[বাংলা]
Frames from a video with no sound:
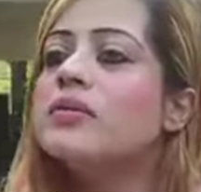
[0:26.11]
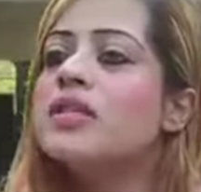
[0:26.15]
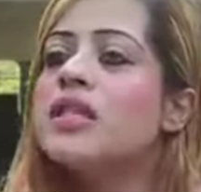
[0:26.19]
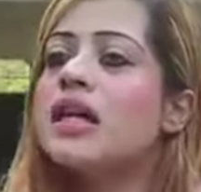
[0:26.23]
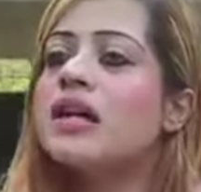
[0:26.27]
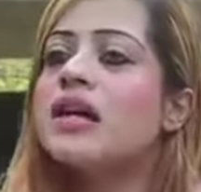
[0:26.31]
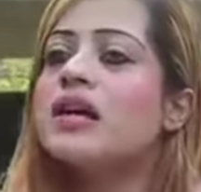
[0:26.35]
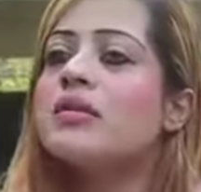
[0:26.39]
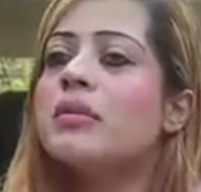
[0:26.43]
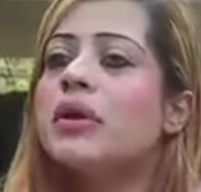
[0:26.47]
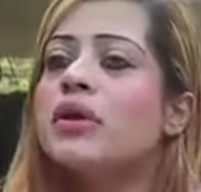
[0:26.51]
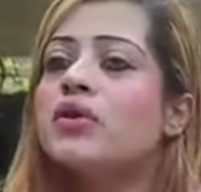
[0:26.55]

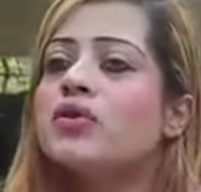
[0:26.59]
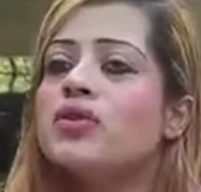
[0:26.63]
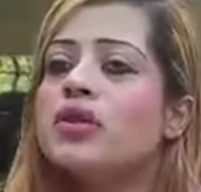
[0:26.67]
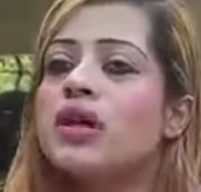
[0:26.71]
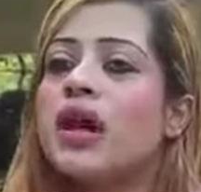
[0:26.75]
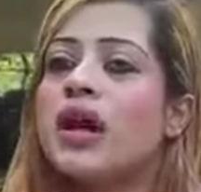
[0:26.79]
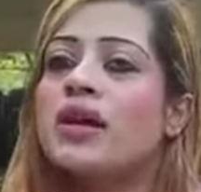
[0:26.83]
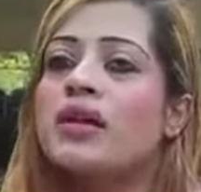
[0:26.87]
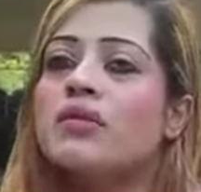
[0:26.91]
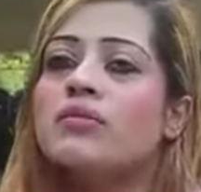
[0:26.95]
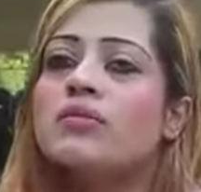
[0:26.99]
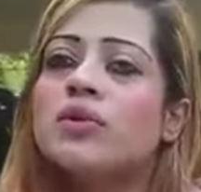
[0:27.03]
যারা
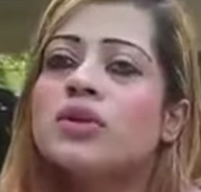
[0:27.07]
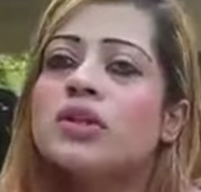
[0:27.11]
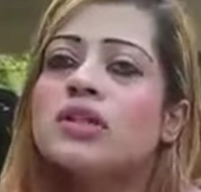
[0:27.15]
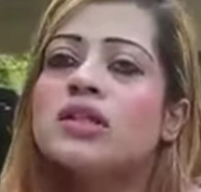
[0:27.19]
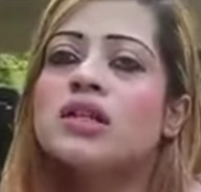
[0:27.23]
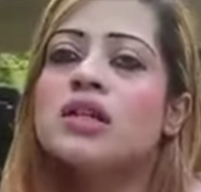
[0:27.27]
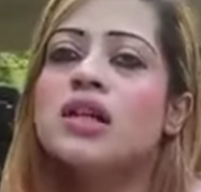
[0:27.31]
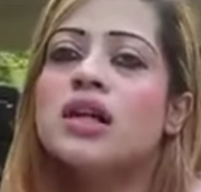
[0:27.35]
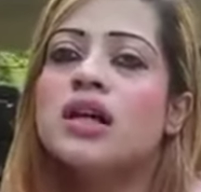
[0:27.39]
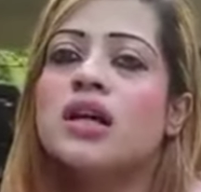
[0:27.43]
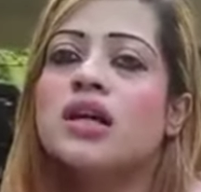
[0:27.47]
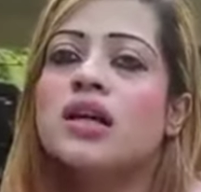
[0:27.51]

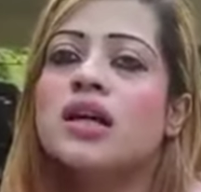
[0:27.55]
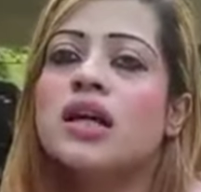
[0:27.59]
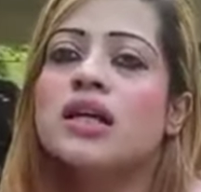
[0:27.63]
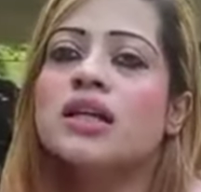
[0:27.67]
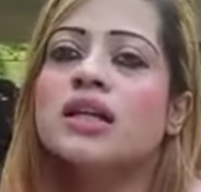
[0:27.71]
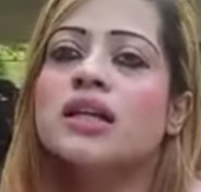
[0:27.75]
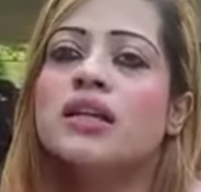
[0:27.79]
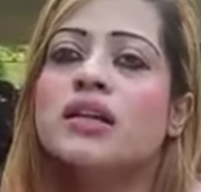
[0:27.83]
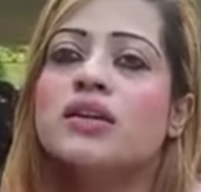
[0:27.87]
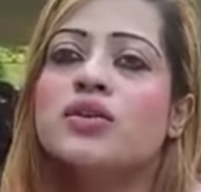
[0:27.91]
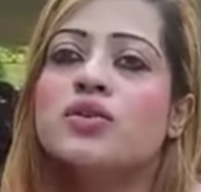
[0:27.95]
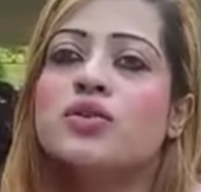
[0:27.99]
বলছে না
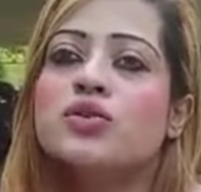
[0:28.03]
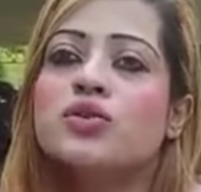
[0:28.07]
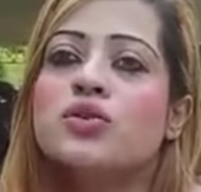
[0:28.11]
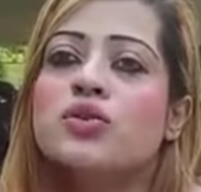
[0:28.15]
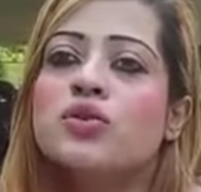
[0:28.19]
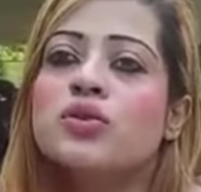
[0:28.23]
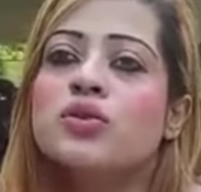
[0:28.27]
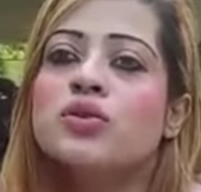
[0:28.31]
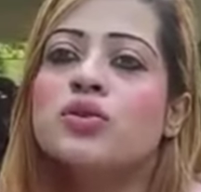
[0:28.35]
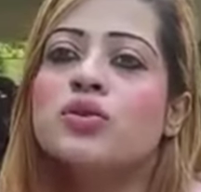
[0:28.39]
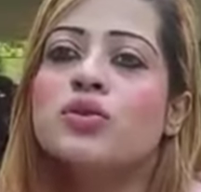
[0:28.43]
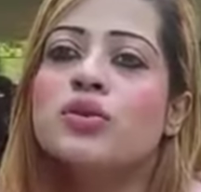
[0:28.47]
এদেরকে
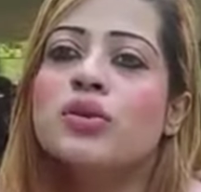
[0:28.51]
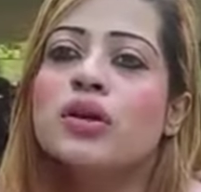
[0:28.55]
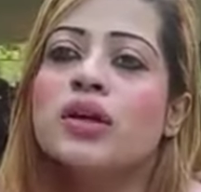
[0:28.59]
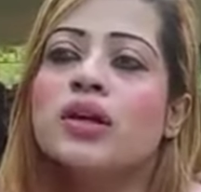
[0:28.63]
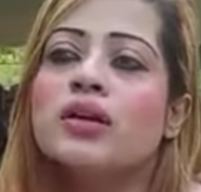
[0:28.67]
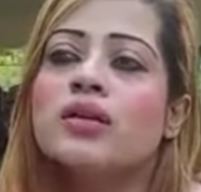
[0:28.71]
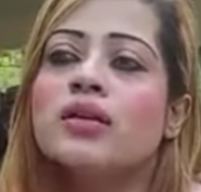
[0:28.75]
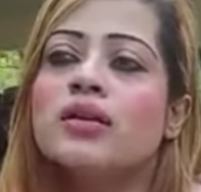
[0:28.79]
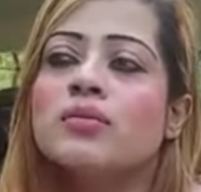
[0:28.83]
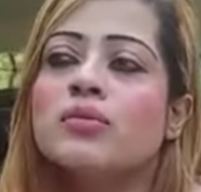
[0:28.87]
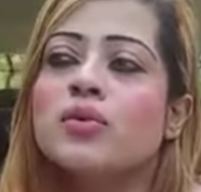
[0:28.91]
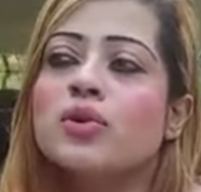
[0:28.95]
শুধু ওই
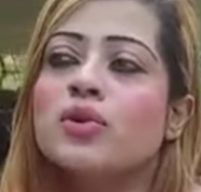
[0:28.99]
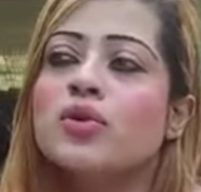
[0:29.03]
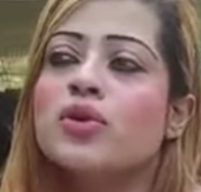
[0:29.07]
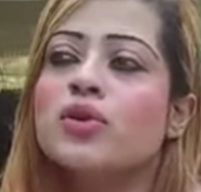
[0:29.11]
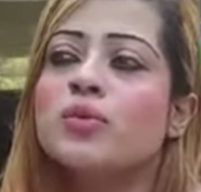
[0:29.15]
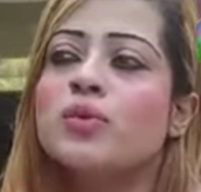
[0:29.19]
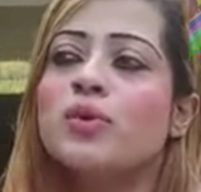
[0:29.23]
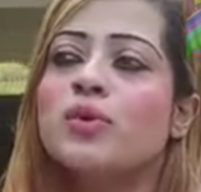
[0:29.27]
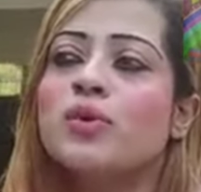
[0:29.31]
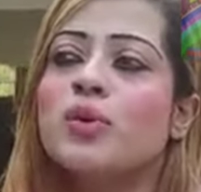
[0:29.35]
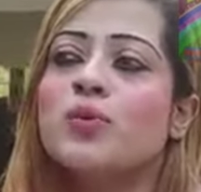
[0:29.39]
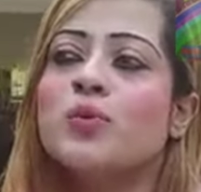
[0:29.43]

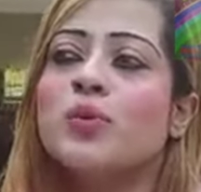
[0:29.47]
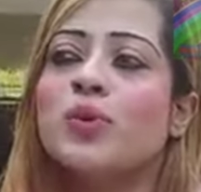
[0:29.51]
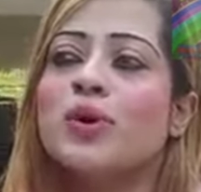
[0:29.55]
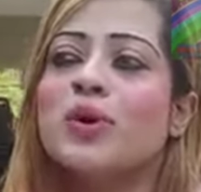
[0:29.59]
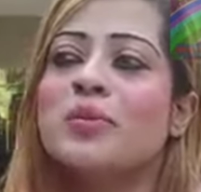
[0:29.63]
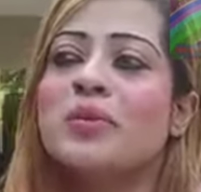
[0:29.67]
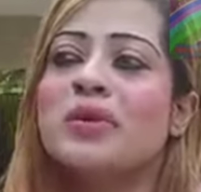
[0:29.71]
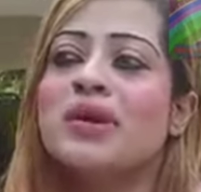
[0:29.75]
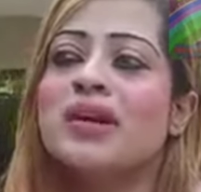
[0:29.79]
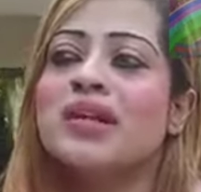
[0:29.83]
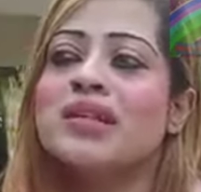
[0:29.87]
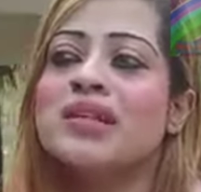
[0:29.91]
মধ্যবিত্ত
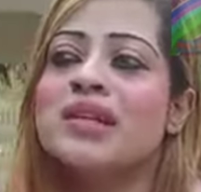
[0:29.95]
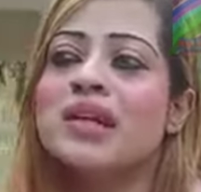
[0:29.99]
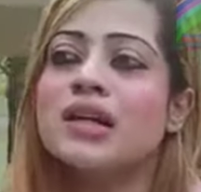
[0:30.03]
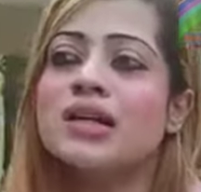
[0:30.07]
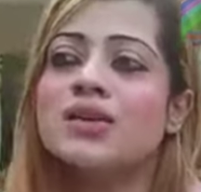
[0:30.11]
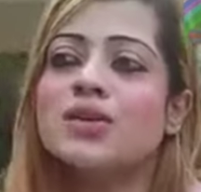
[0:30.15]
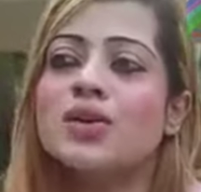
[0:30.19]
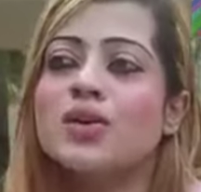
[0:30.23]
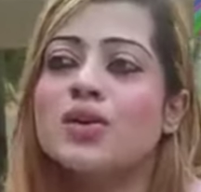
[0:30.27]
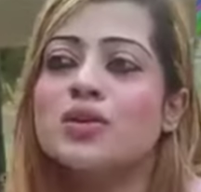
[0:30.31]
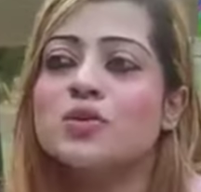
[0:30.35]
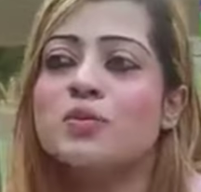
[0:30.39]
পরিবারে যারা
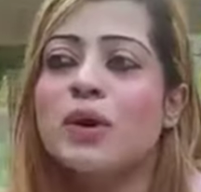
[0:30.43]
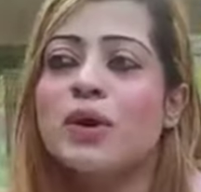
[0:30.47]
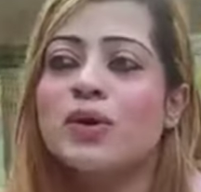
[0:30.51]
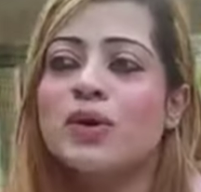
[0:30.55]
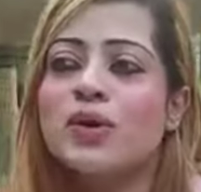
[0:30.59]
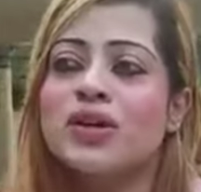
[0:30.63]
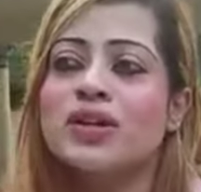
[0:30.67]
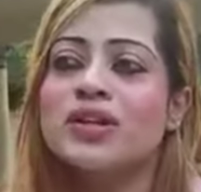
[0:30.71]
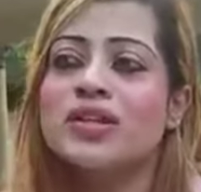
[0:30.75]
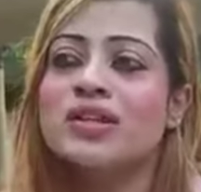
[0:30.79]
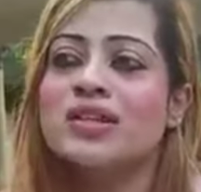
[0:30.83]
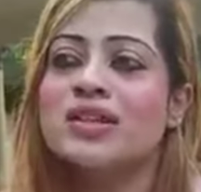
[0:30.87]
দশ বারো
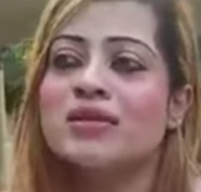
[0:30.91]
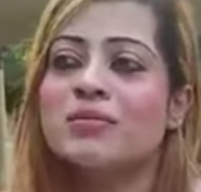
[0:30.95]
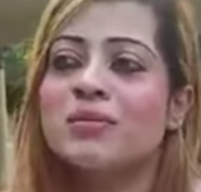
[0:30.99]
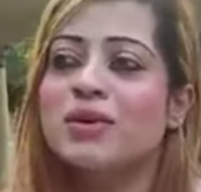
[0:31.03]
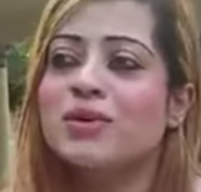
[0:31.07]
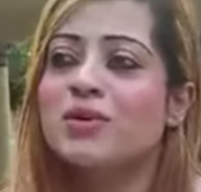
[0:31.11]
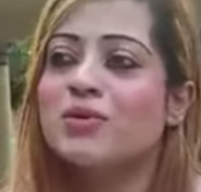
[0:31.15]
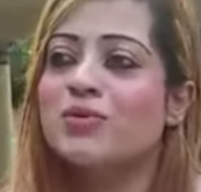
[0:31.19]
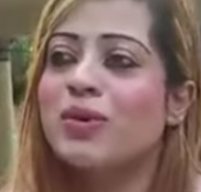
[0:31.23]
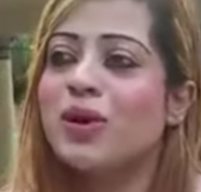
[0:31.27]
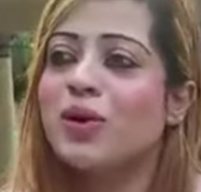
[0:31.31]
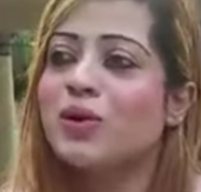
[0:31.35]
হাজার টাকা
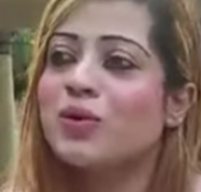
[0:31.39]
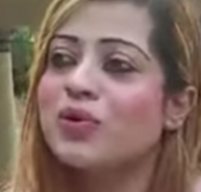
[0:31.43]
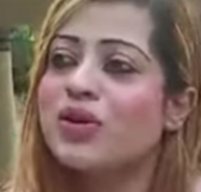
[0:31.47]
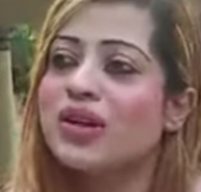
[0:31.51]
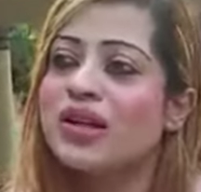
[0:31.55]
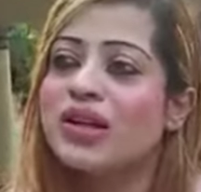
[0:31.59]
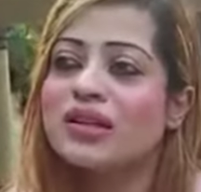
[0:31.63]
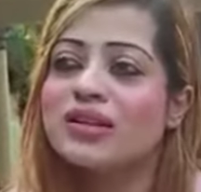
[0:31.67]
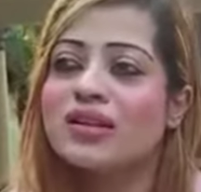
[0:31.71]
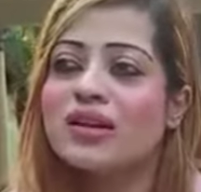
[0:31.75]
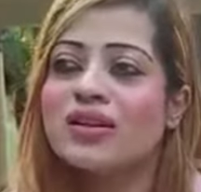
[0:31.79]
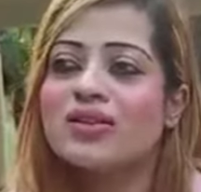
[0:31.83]
বেতন পায়
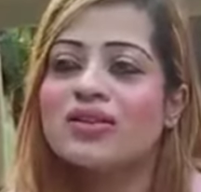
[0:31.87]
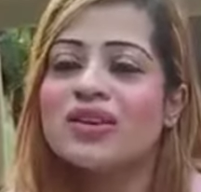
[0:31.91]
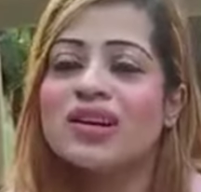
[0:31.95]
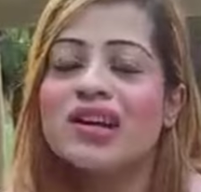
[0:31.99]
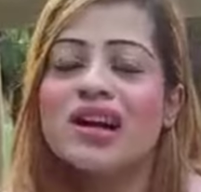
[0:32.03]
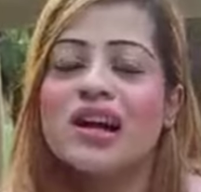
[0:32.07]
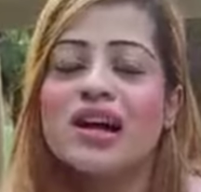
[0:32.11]
ওদেরকে দাও